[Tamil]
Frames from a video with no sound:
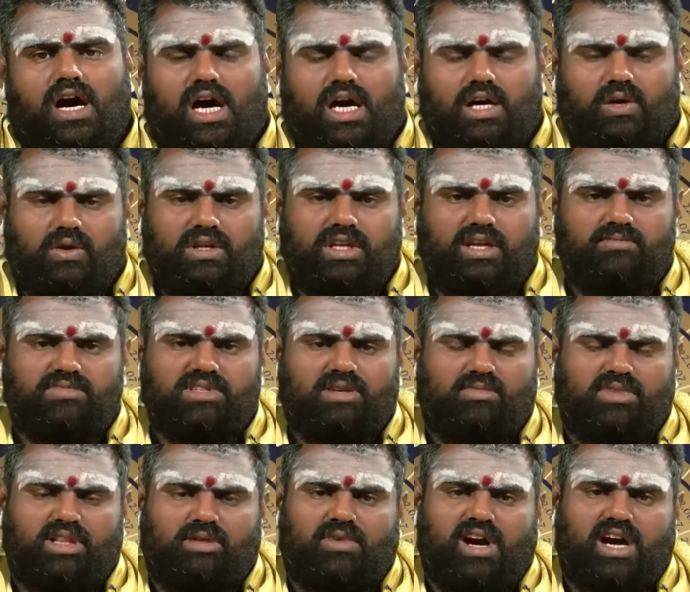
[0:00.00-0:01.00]
ஆரோக்கியம்
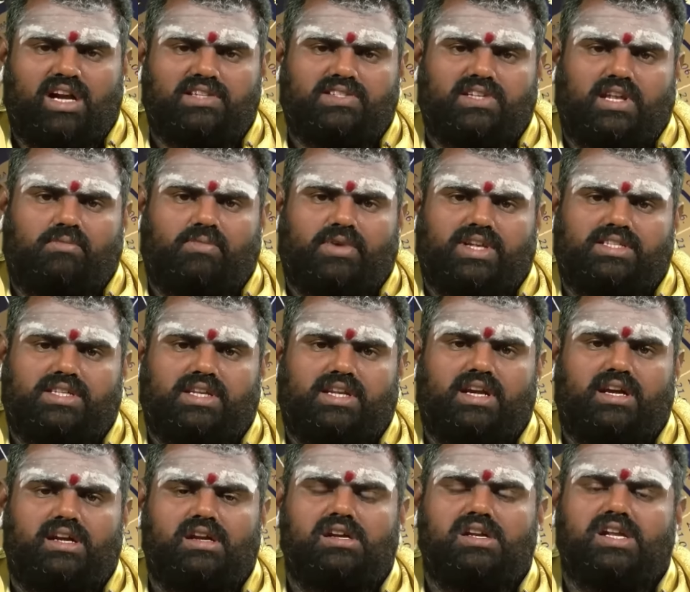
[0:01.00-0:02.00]
சம்பந்தமான சில
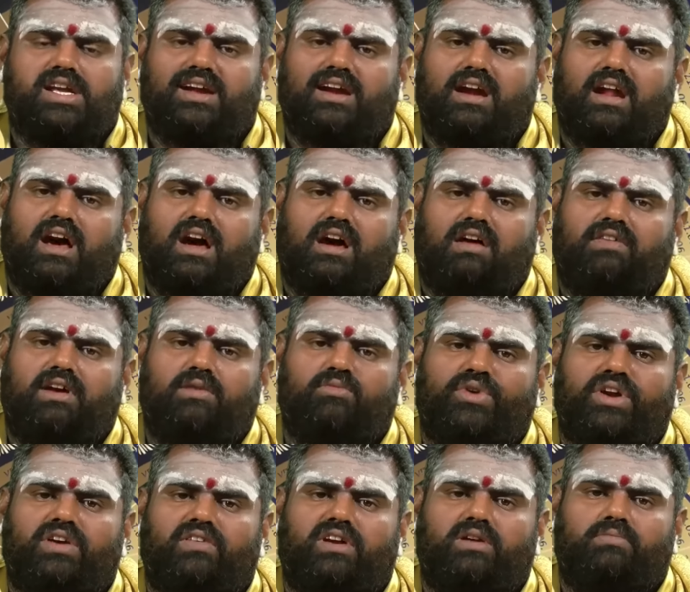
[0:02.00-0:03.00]
பிரச்சனைகள் நீங்களாகவே
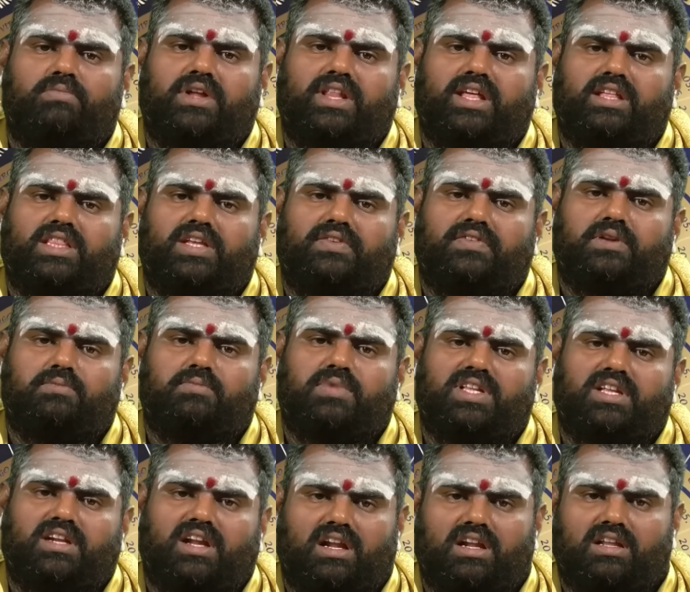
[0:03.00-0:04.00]
முடிவெடுப்பதை
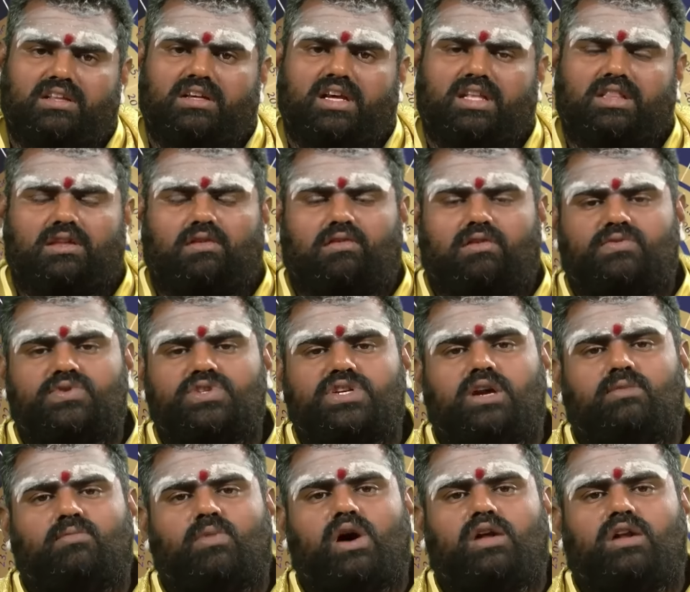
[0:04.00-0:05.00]
தவிர்ப்பது நல்லது எந்த ஒரு
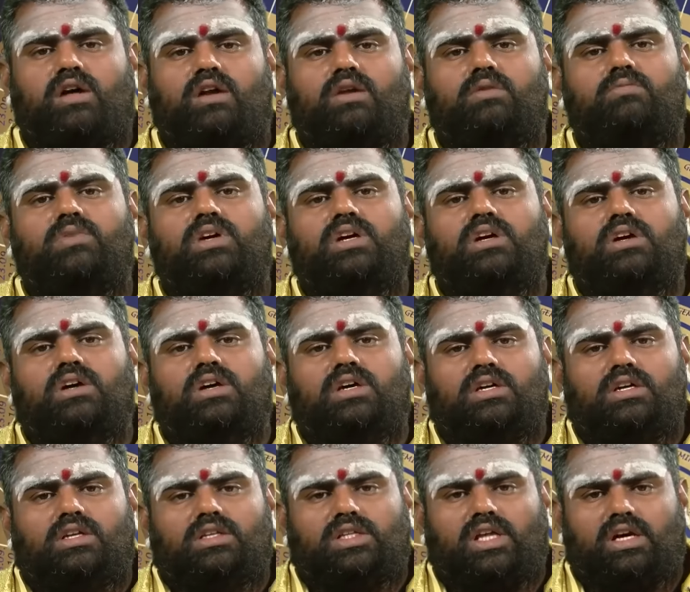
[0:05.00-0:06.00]
விஷயமானாலும்
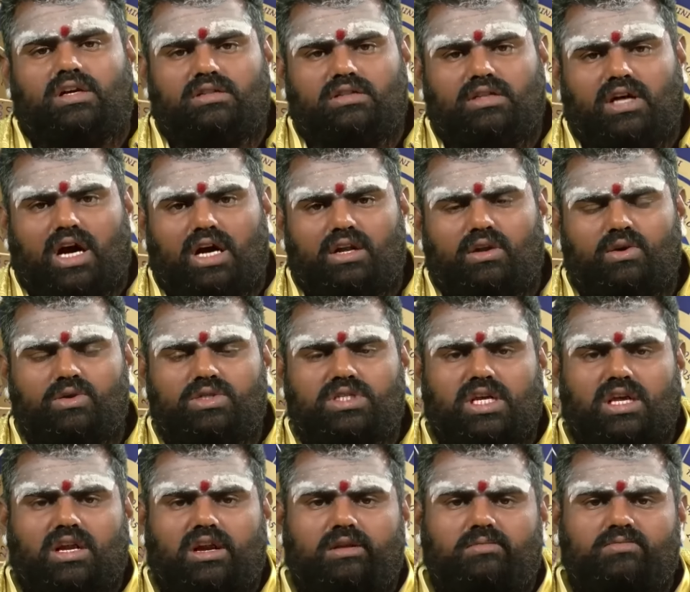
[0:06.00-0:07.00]
தகுந்த
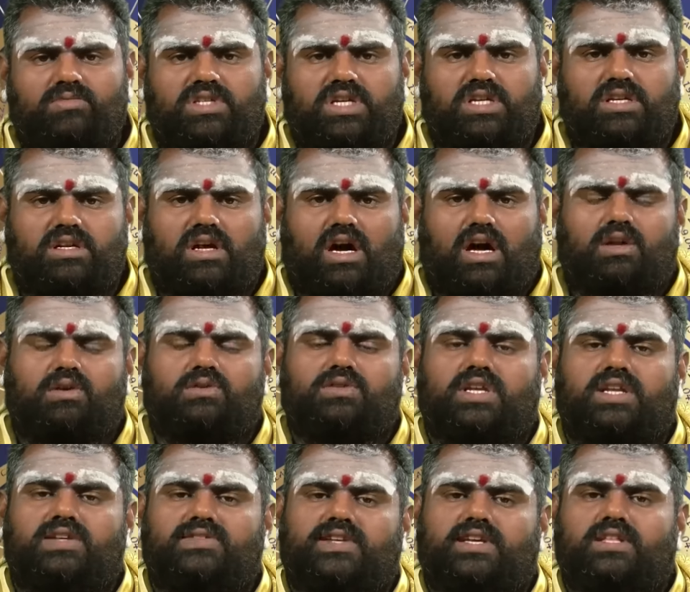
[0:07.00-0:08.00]
ஆலோசகரிடம் சென்று
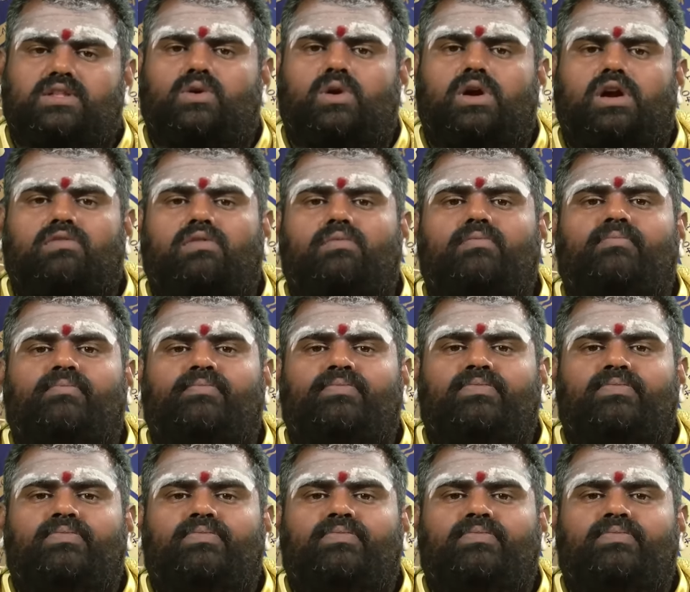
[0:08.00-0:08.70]
ஆலோசனை செய்து கொள்ளவும்